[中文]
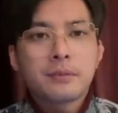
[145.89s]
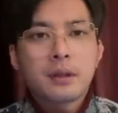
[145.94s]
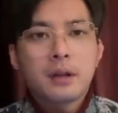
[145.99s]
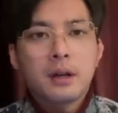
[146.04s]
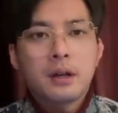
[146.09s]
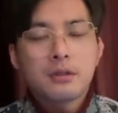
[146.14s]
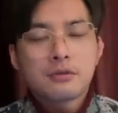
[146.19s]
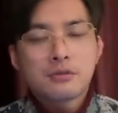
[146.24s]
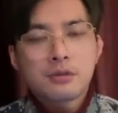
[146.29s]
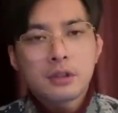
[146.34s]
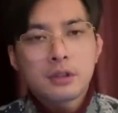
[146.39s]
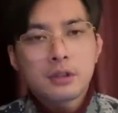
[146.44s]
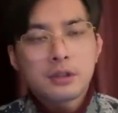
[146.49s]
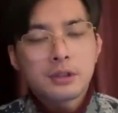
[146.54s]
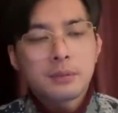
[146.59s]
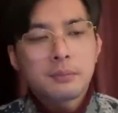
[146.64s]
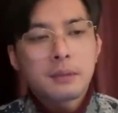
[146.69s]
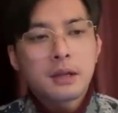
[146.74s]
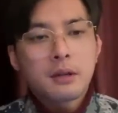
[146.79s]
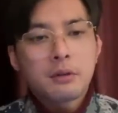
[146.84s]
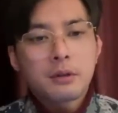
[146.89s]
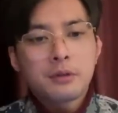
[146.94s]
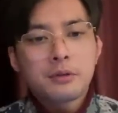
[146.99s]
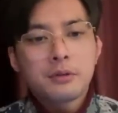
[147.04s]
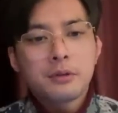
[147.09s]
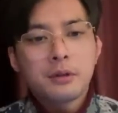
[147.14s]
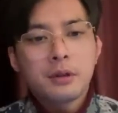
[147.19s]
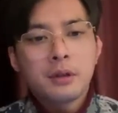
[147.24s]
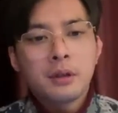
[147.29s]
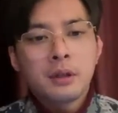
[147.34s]
啊，装到这个巴拉圭
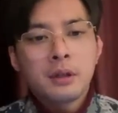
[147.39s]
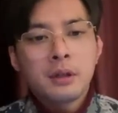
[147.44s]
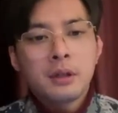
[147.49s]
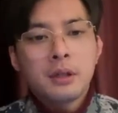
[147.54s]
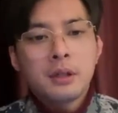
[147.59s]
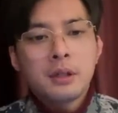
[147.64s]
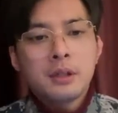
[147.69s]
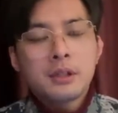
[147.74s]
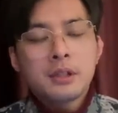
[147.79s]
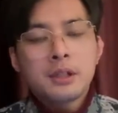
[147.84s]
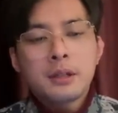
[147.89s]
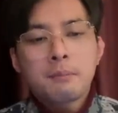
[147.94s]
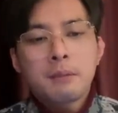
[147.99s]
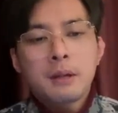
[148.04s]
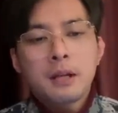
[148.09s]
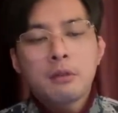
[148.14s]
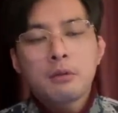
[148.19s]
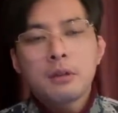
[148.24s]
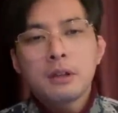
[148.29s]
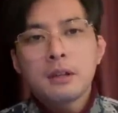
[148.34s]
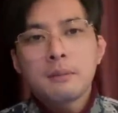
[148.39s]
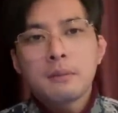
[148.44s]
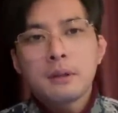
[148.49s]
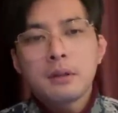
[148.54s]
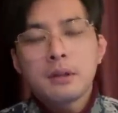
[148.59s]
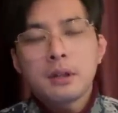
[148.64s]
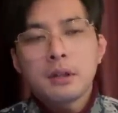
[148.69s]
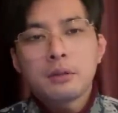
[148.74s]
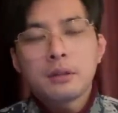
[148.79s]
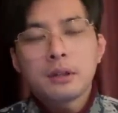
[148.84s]
去。现在巴拉圭那边有
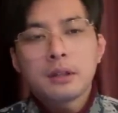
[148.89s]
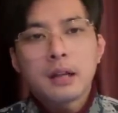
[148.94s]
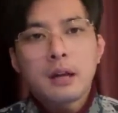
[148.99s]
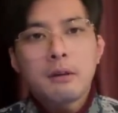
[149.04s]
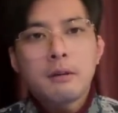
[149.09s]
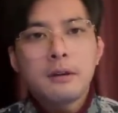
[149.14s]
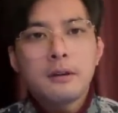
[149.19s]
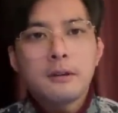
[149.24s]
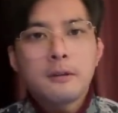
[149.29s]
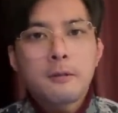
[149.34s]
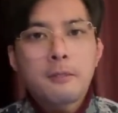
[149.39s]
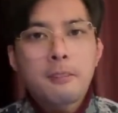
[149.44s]
很多的台湾人，